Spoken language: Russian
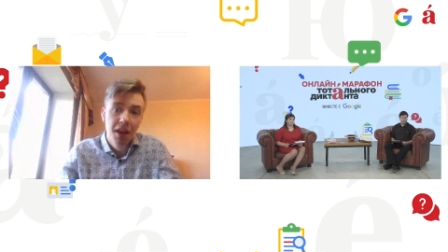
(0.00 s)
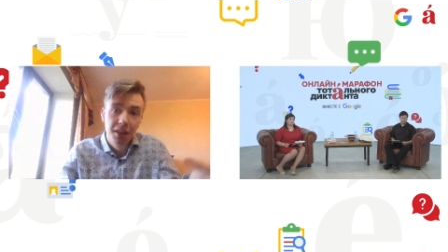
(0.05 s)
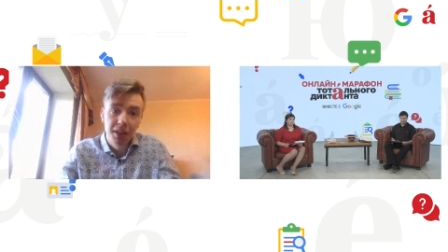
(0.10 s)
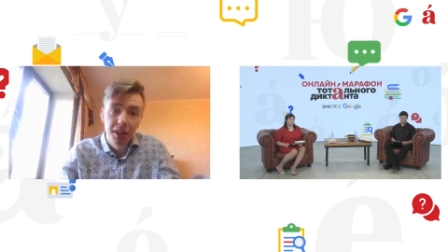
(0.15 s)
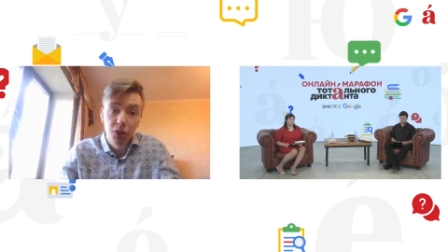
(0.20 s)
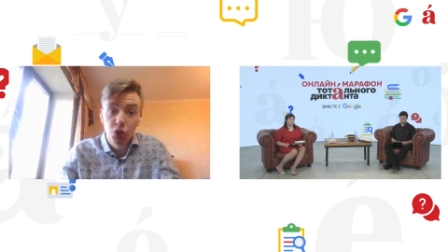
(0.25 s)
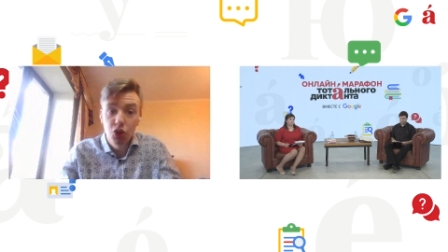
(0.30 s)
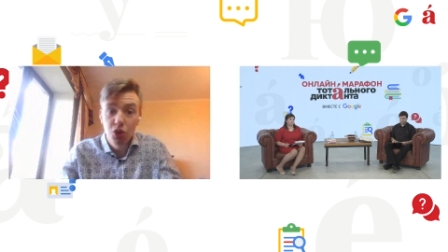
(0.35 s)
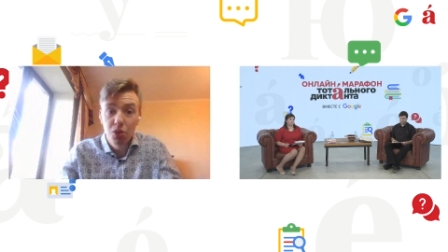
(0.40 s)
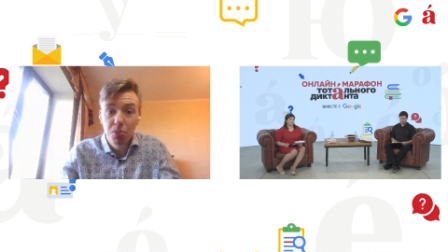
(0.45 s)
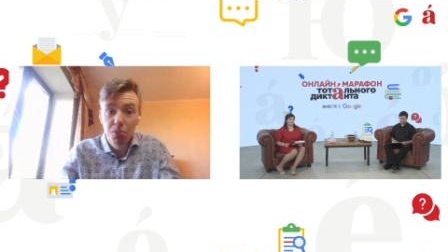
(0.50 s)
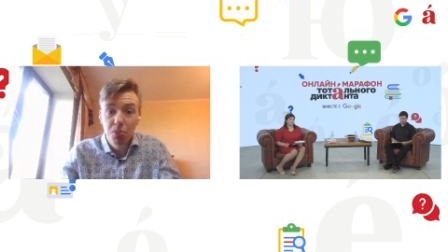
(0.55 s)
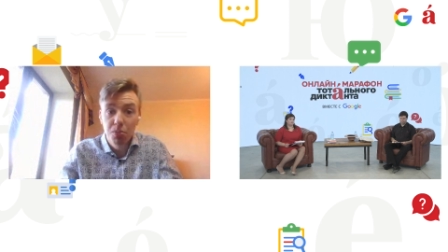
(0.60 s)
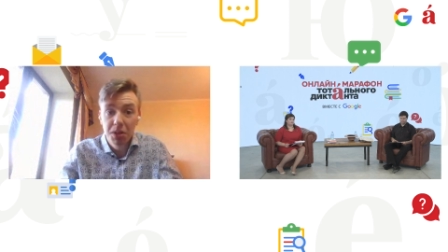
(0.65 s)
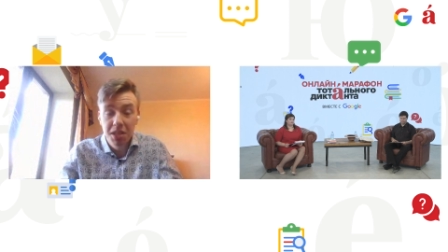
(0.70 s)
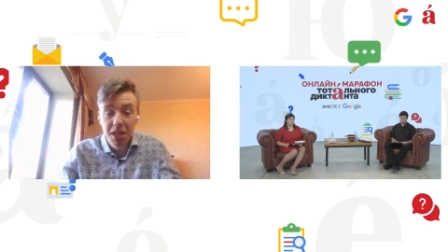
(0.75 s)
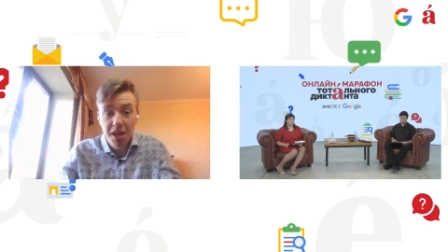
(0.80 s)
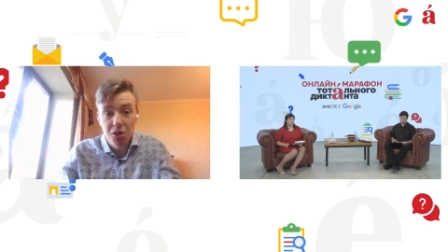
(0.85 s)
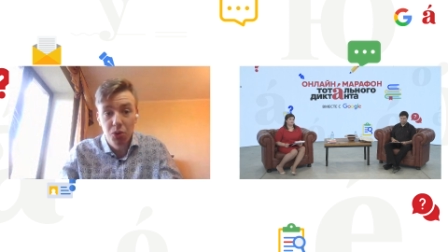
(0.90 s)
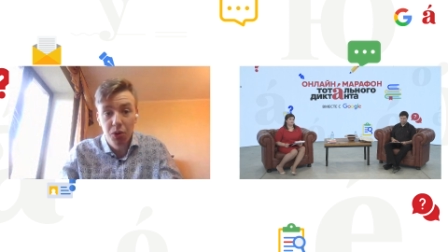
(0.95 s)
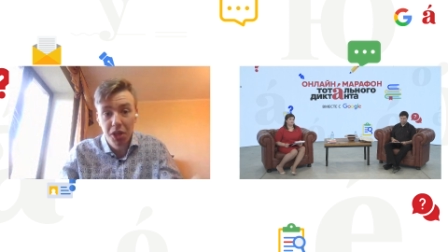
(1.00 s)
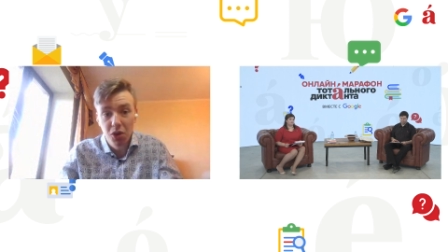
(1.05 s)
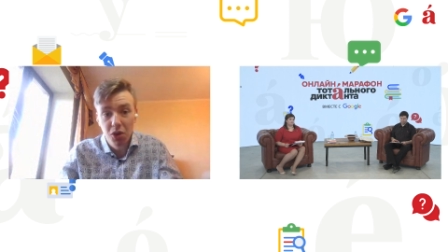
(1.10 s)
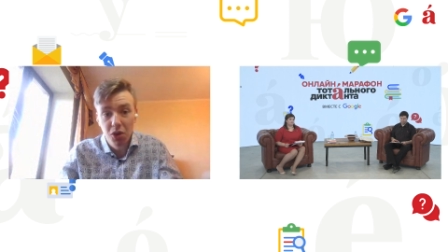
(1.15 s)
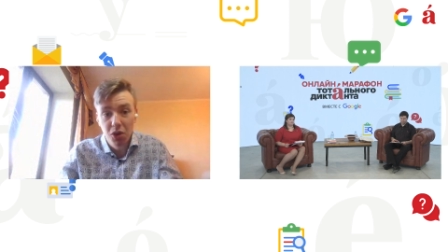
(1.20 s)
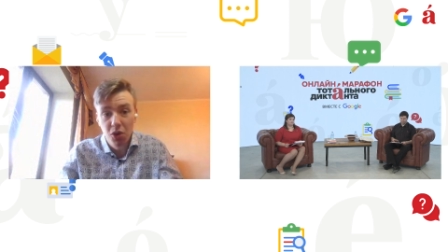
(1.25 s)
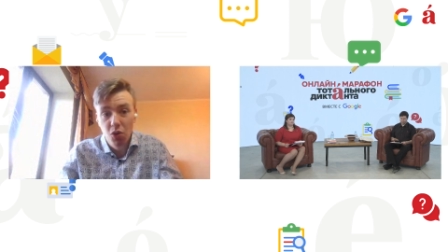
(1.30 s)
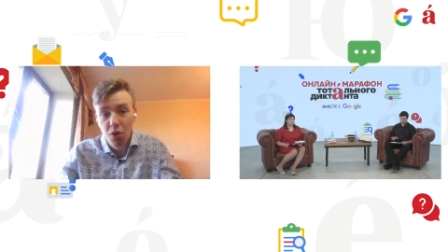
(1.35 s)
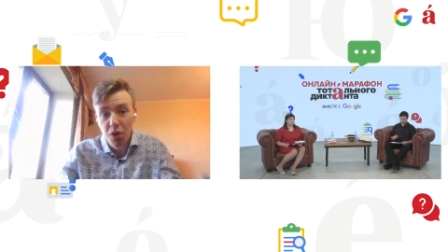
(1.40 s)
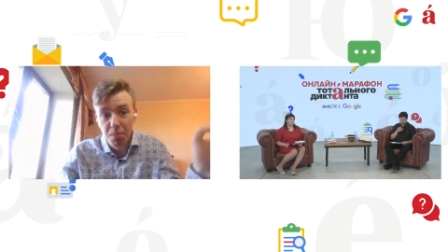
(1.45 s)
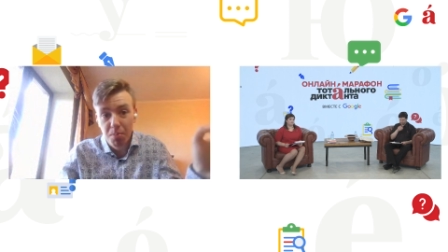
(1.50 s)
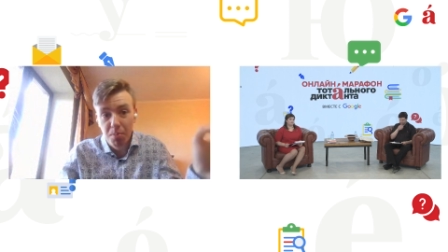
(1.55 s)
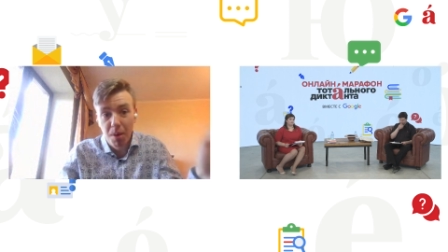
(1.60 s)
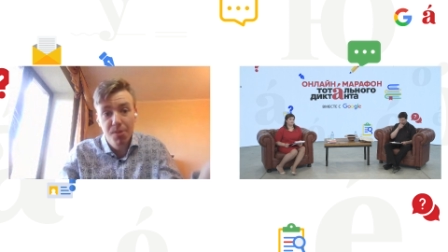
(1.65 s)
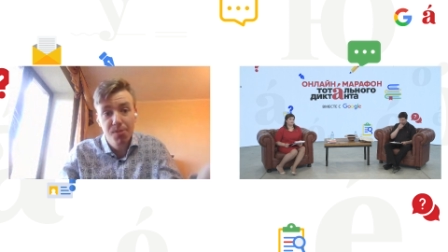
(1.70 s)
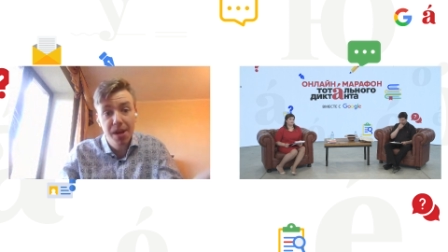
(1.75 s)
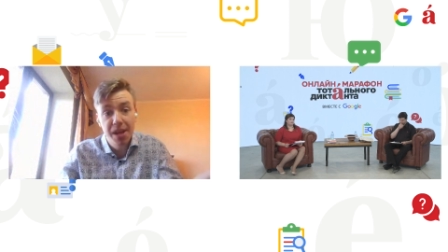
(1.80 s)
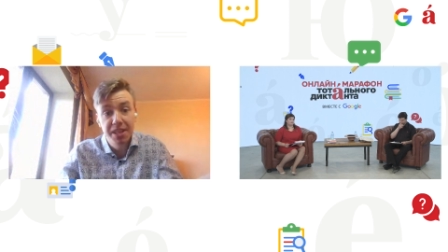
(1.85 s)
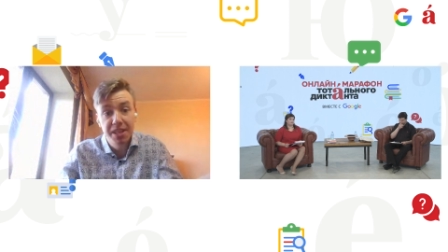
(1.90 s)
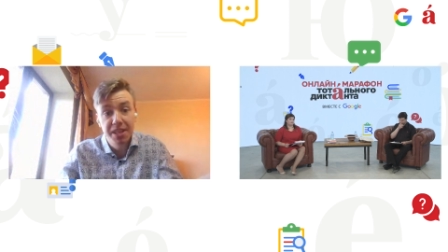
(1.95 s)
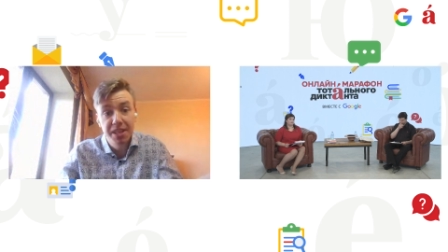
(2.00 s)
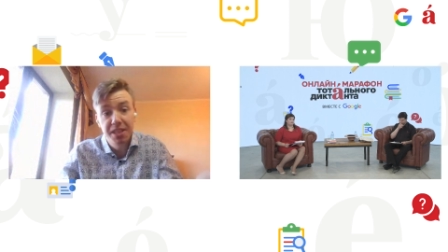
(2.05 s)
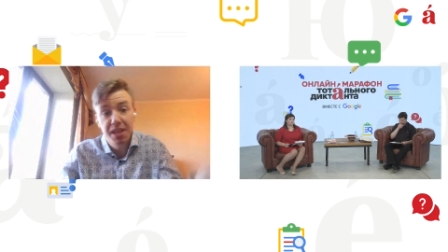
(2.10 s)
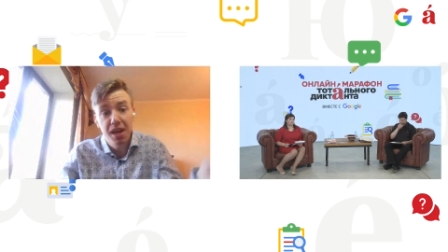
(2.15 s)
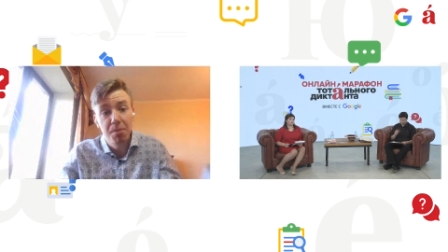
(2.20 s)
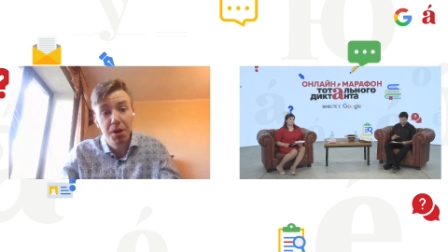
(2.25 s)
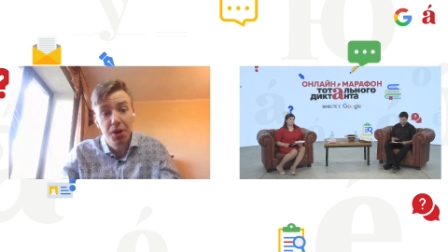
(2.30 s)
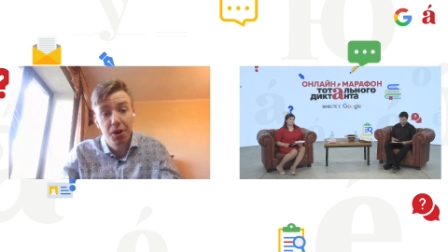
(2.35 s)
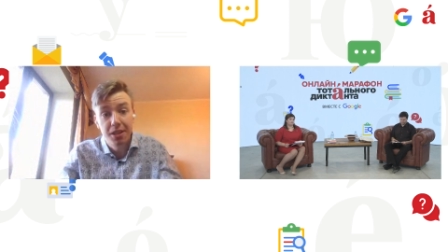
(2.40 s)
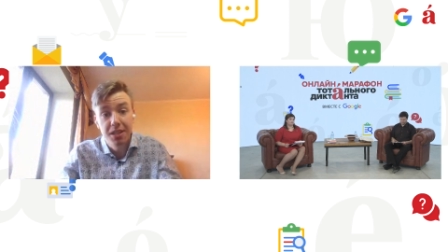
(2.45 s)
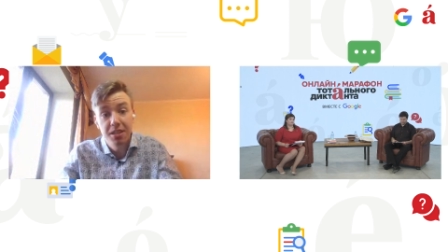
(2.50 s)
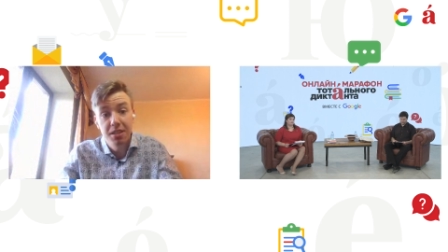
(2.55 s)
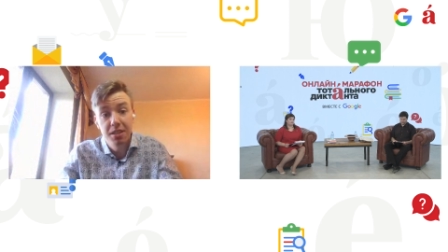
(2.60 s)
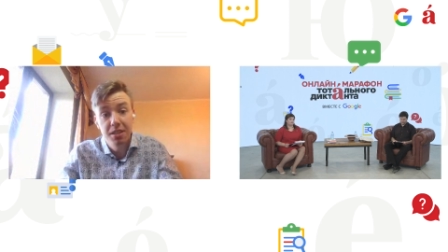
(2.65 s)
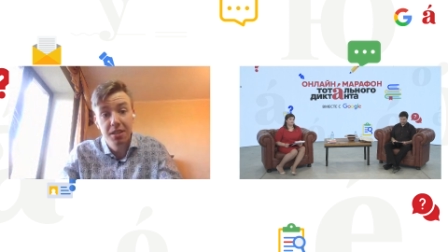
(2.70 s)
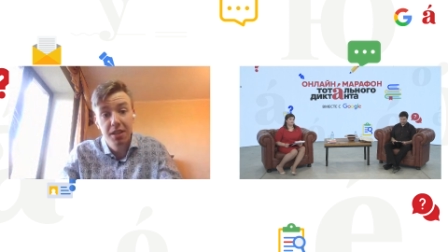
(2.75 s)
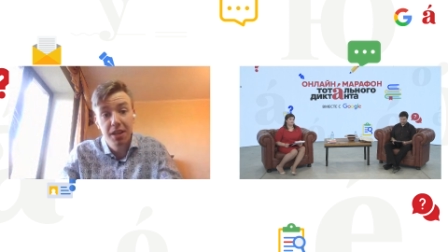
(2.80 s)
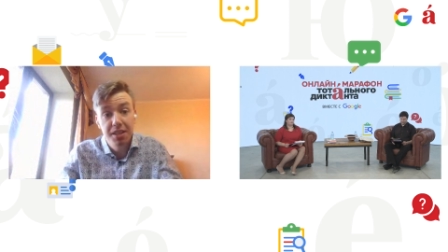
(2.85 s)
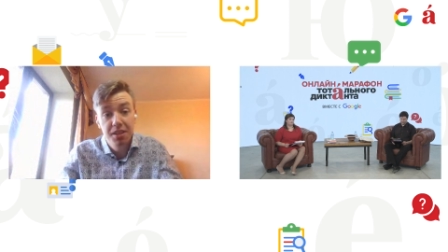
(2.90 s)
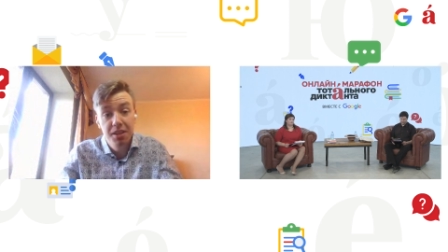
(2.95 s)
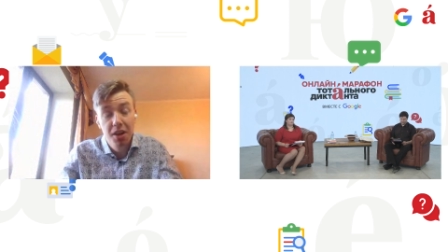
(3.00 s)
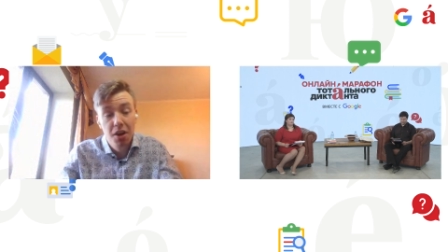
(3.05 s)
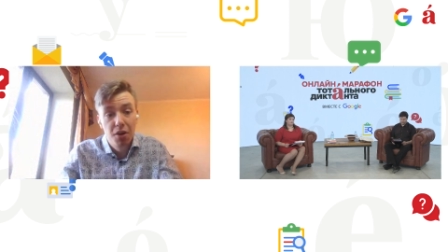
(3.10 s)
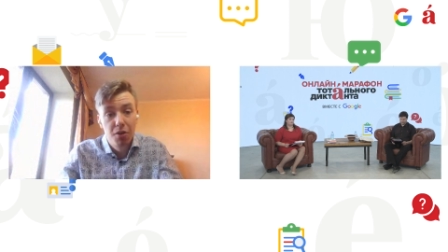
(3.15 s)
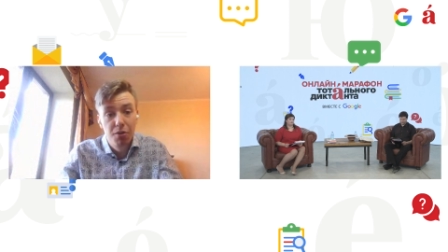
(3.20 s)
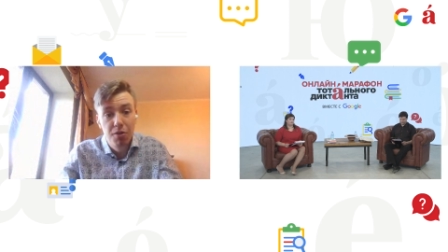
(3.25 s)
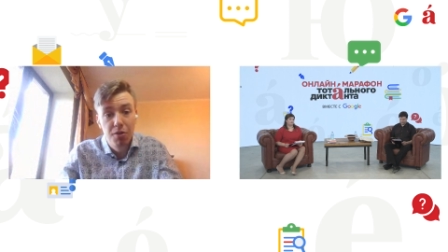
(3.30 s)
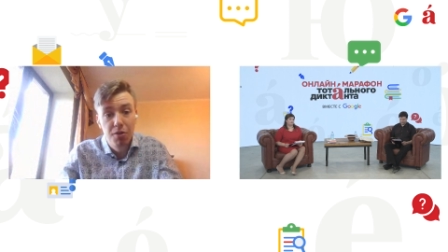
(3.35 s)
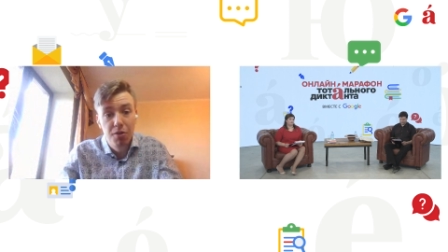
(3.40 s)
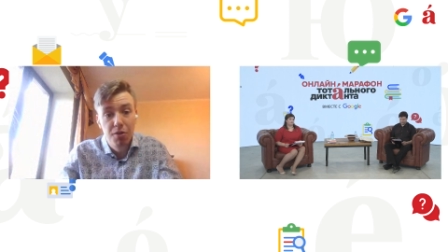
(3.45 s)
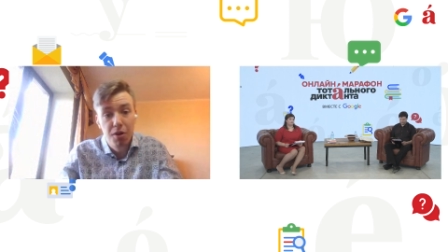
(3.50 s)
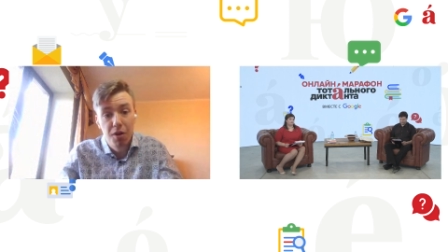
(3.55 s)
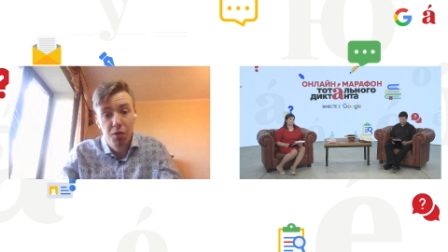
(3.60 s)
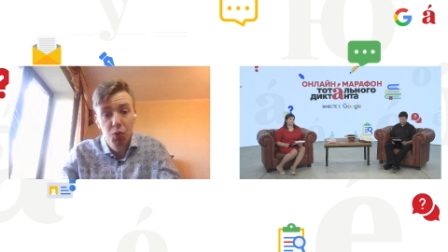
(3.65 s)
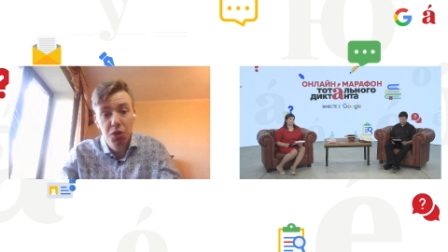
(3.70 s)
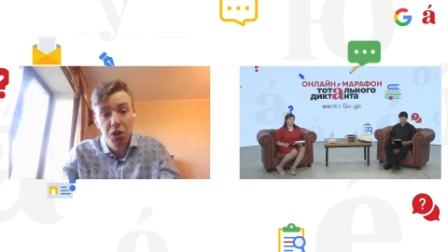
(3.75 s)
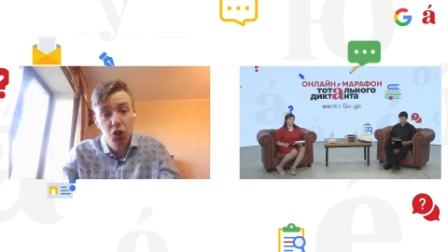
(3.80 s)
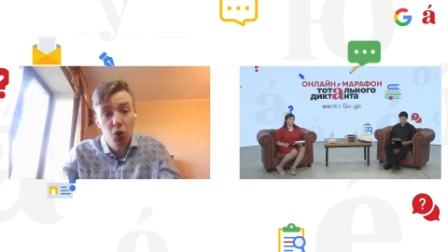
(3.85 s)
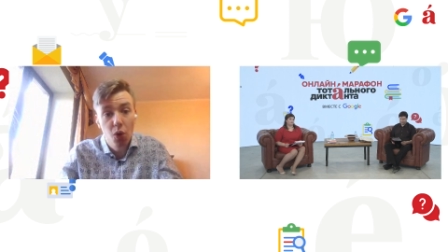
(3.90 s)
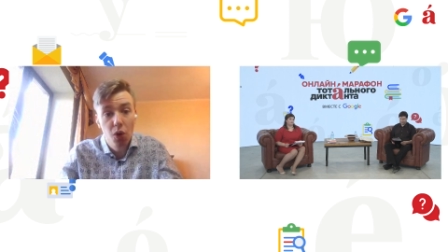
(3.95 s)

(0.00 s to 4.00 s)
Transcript: на то, чтобы издать эту книгу и по библиотекам ее разослать в вузах,